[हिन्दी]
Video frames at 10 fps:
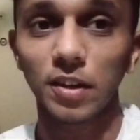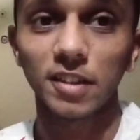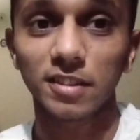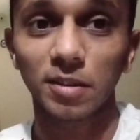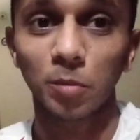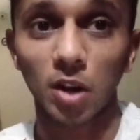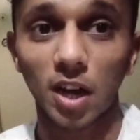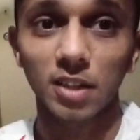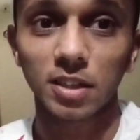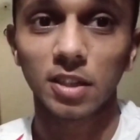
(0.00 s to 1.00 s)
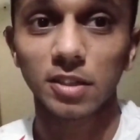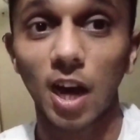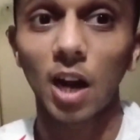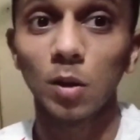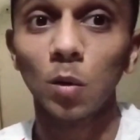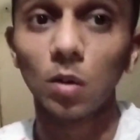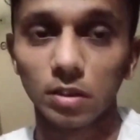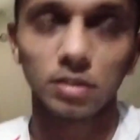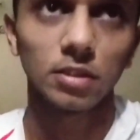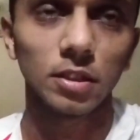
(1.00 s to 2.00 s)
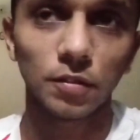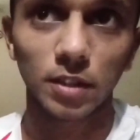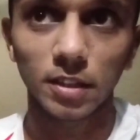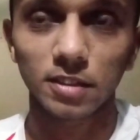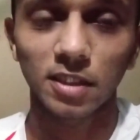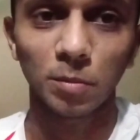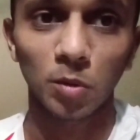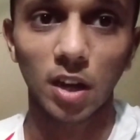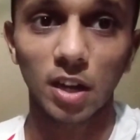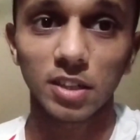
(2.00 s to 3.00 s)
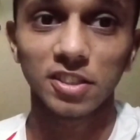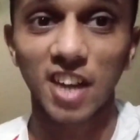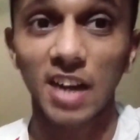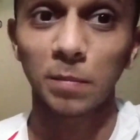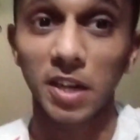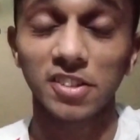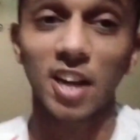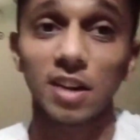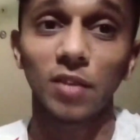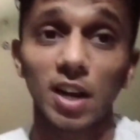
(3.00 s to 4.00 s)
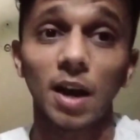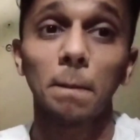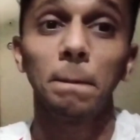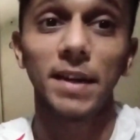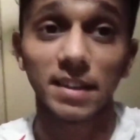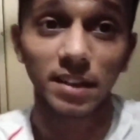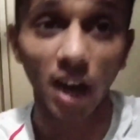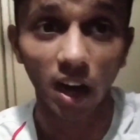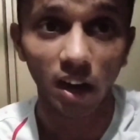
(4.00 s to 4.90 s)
फ्रेंड से मुराद ताल्लुक रेफरेंस से मुराद जान पहचान वाला बंदा